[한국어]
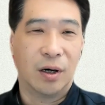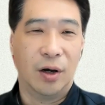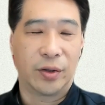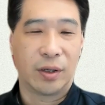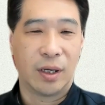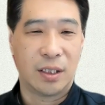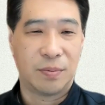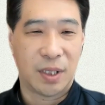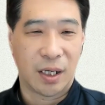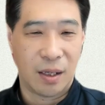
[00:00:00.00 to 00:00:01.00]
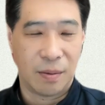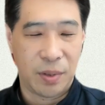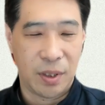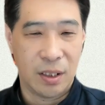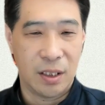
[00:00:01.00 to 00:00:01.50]
어떻게 십자가에
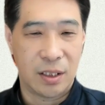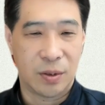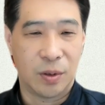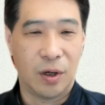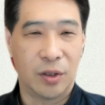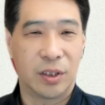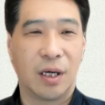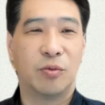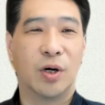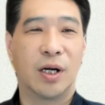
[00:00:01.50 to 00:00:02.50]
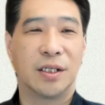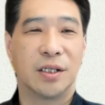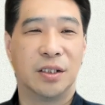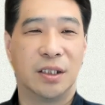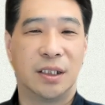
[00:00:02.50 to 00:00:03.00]
피 흘리시고 어떻게
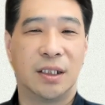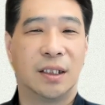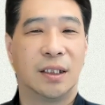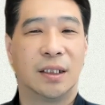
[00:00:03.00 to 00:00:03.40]
부활하셨는지